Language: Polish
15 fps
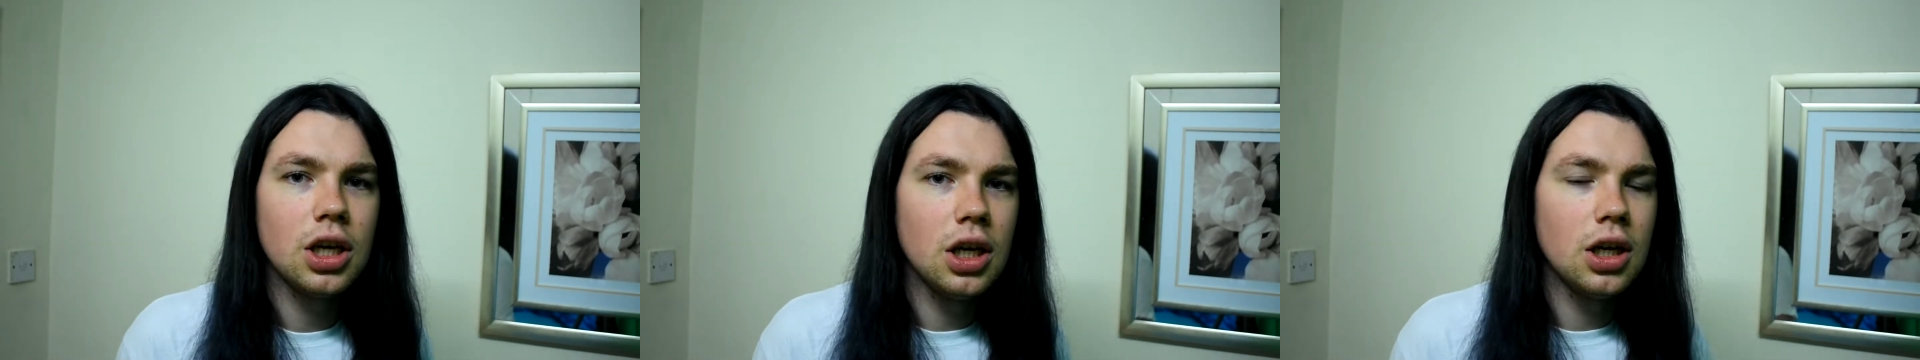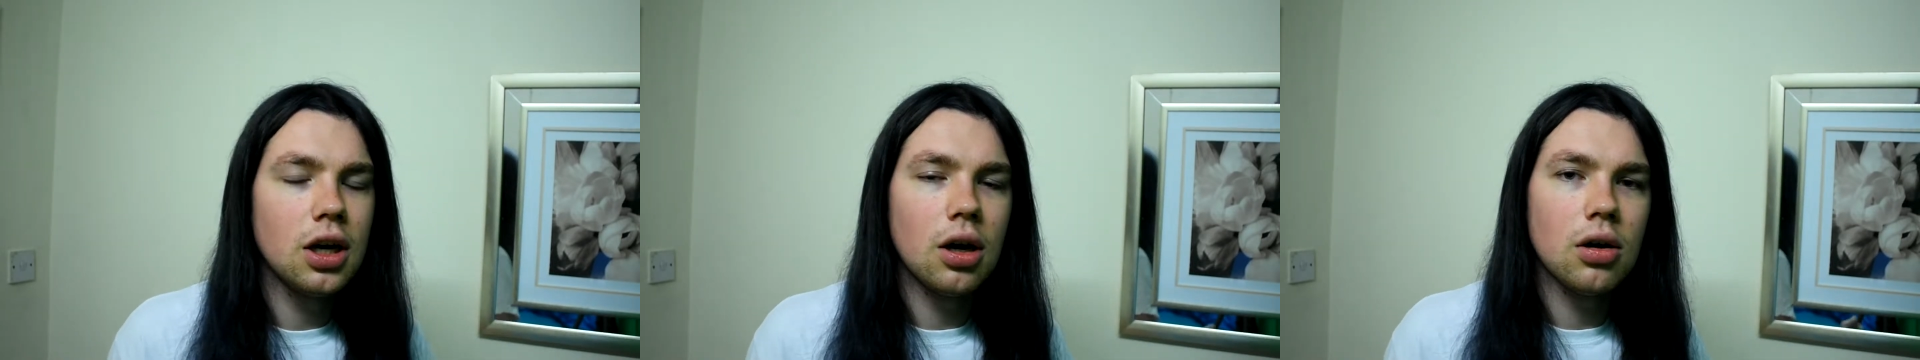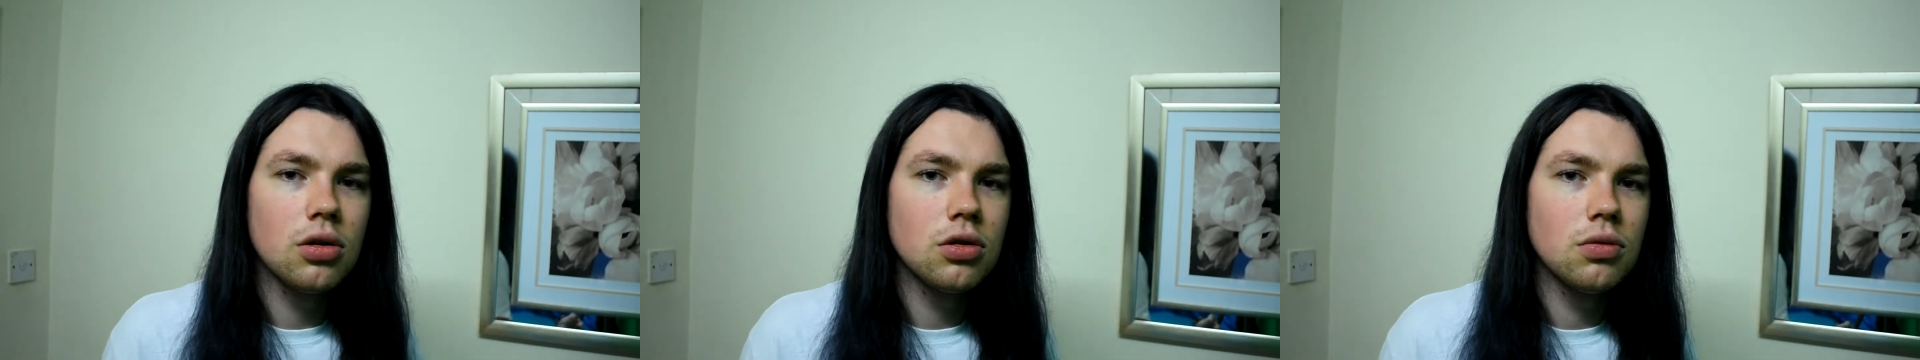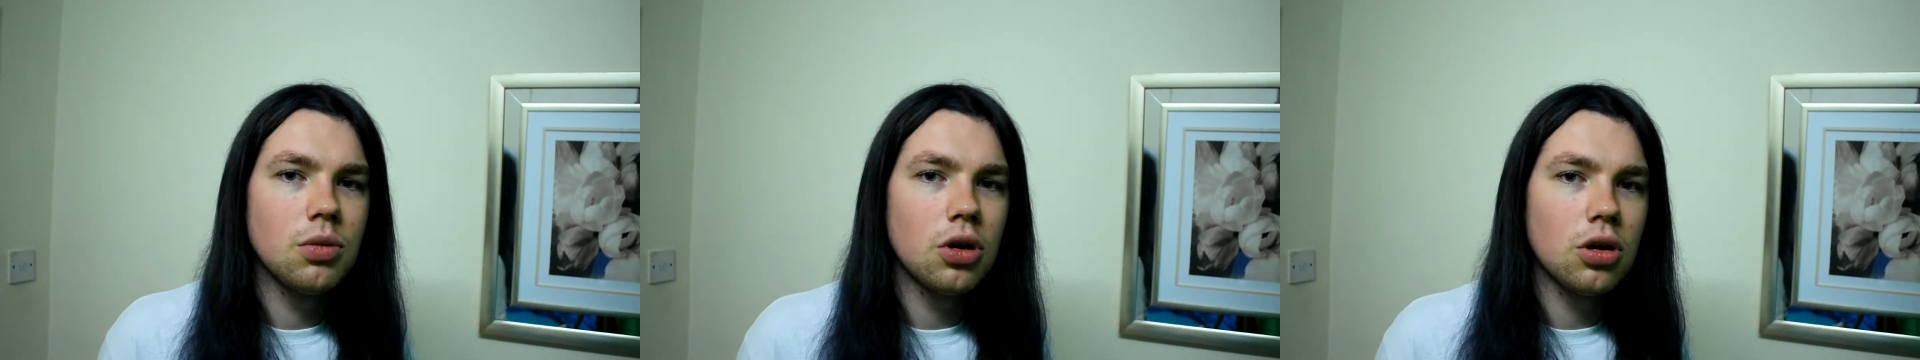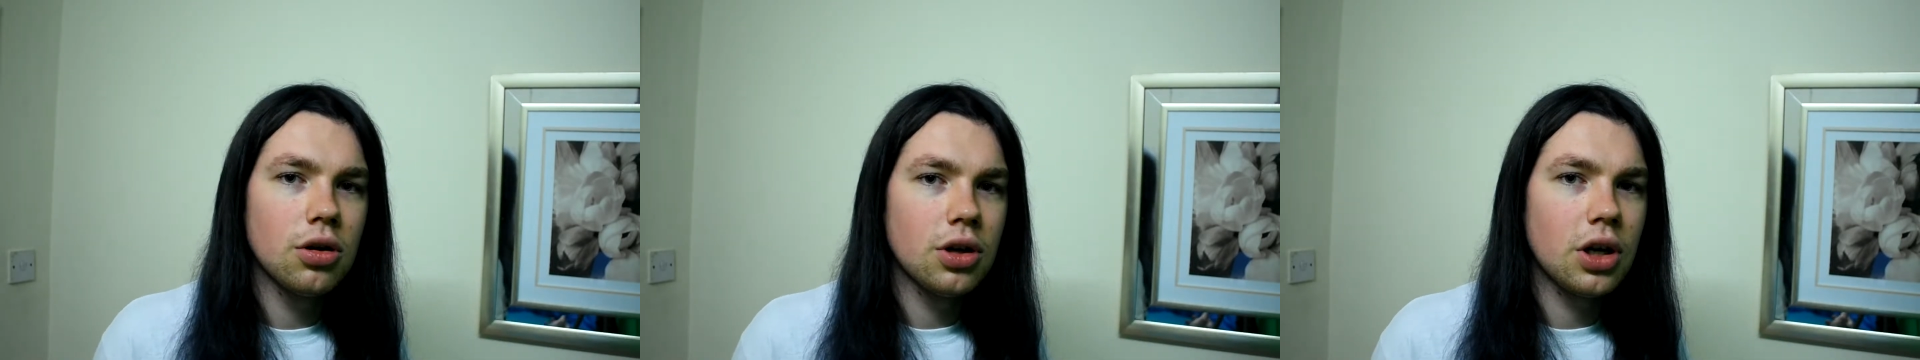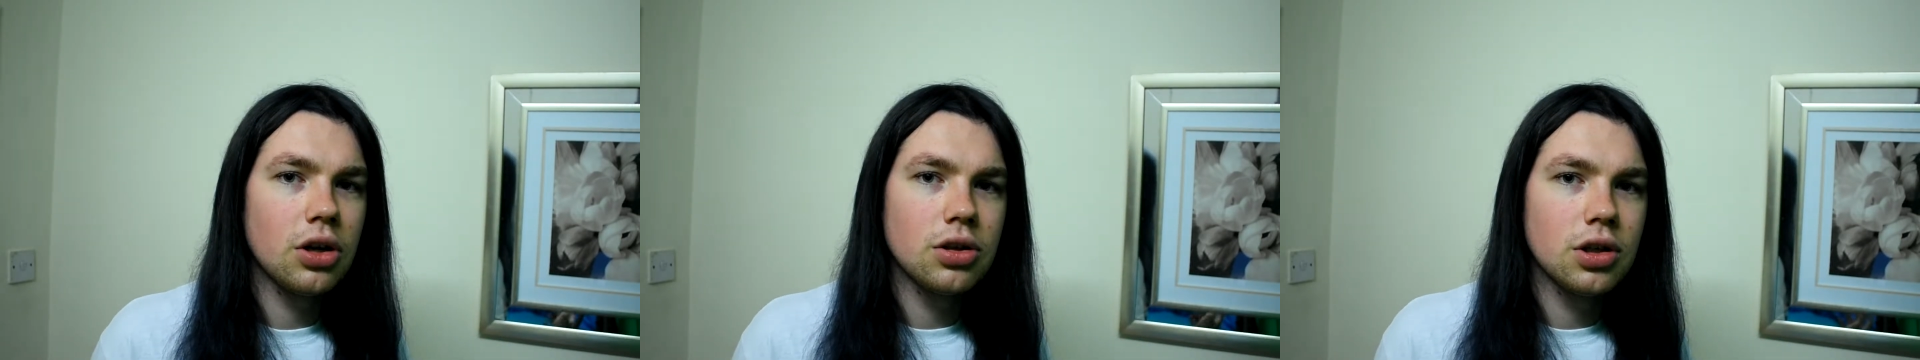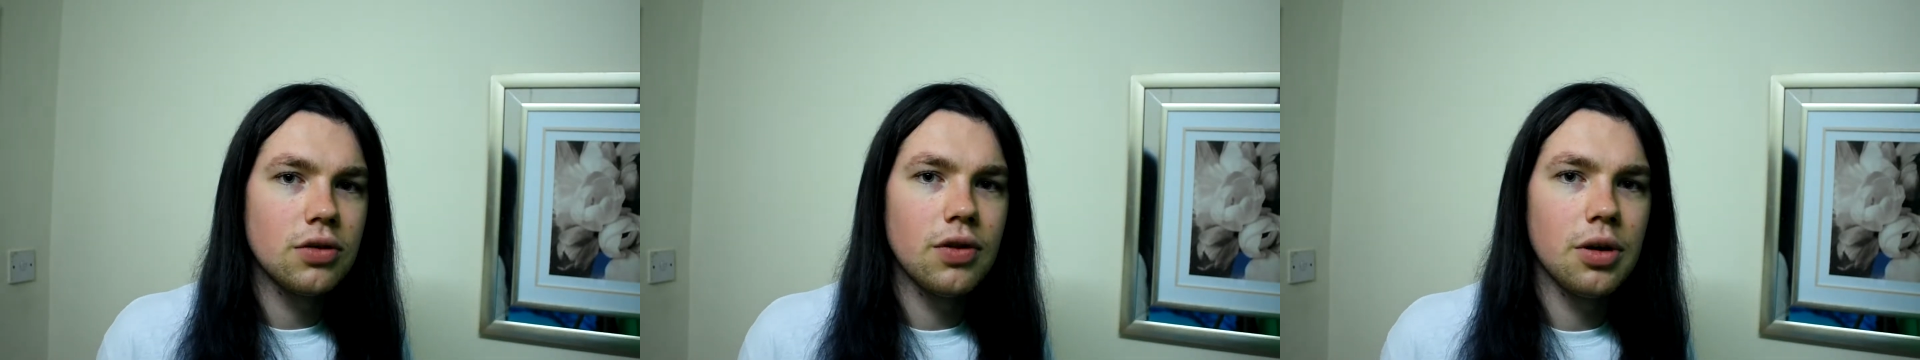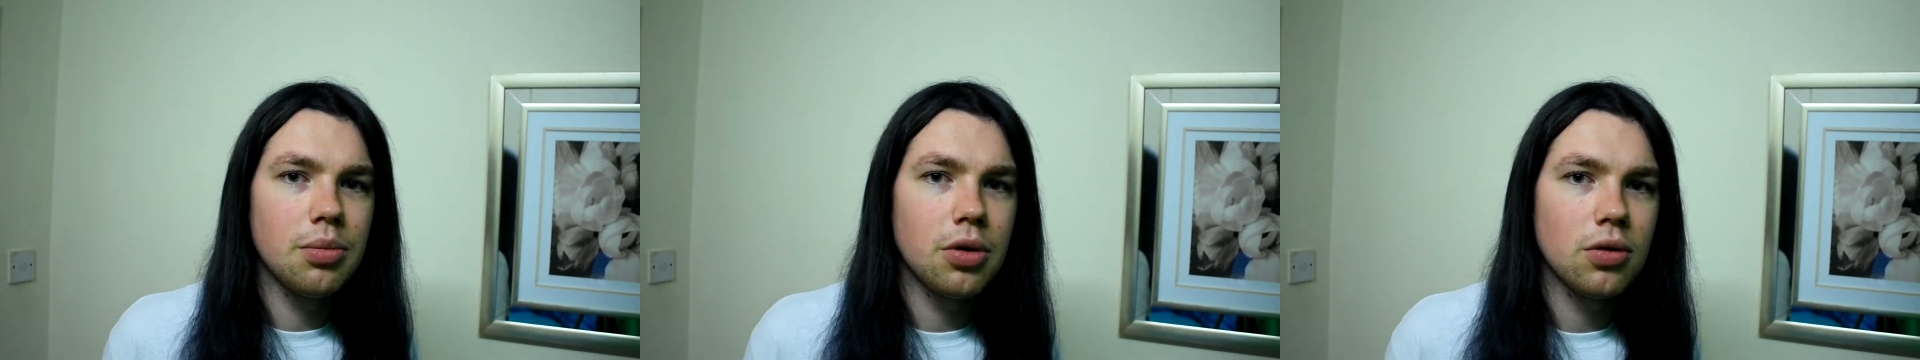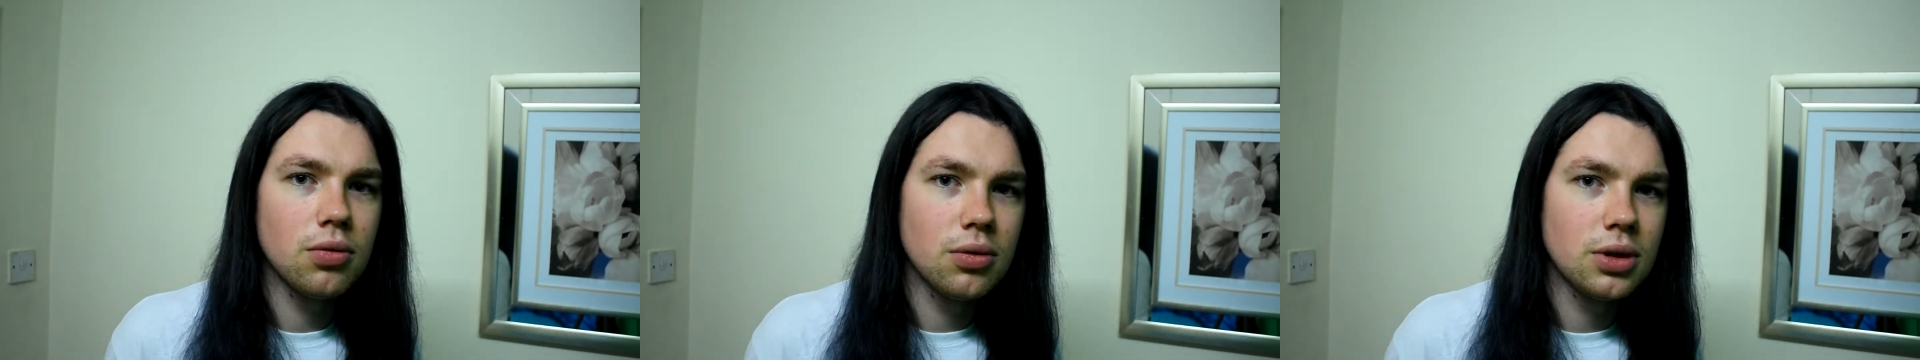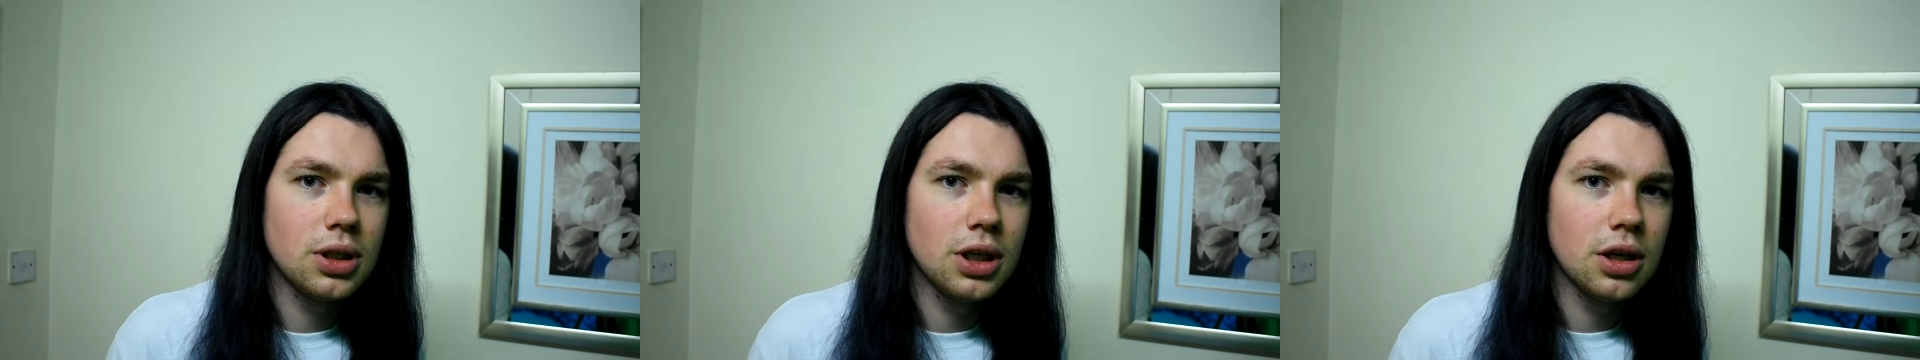kilka osób oglądających Twoje
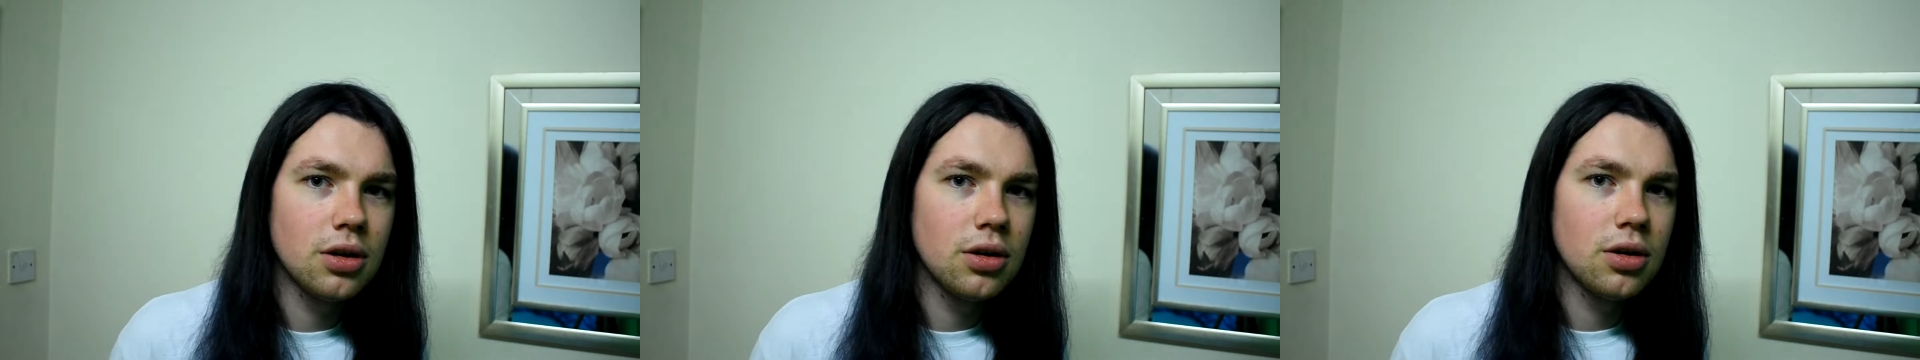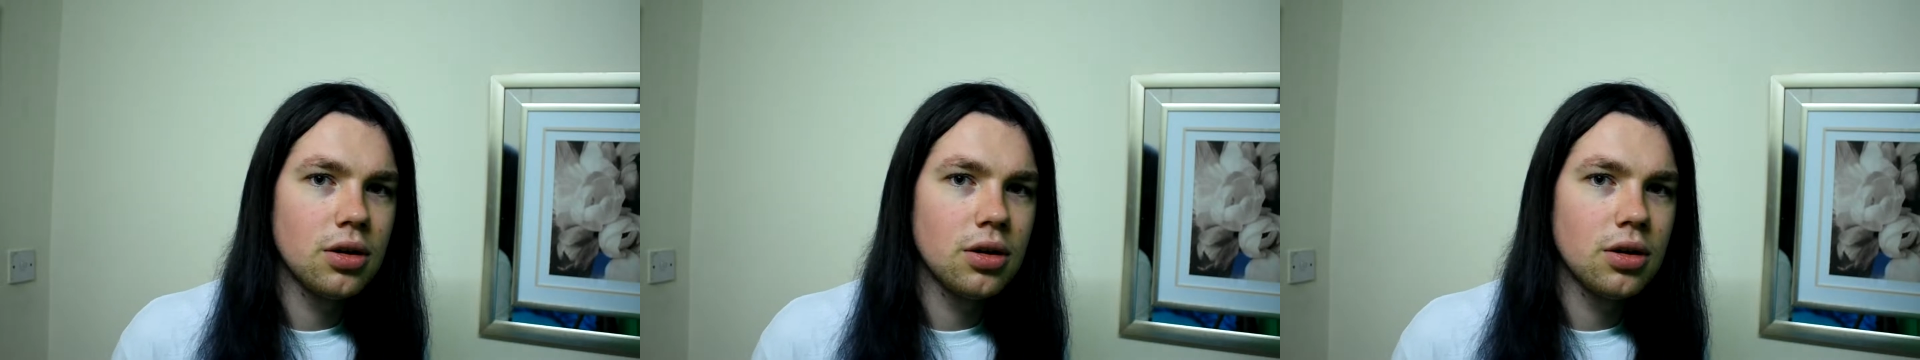produkcje.